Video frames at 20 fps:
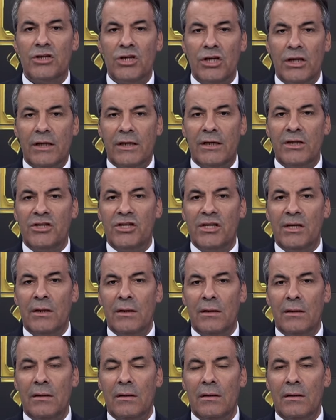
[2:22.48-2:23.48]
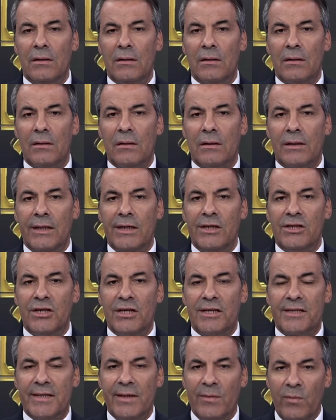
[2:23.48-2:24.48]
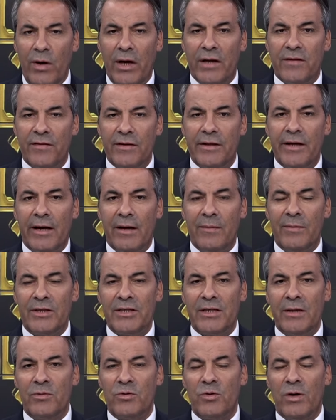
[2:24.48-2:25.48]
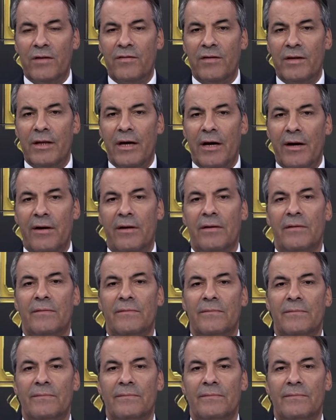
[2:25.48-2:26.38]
يجي كي يجي كي يجي يسيب واحد في الدار ما يسيبش واحد في الدار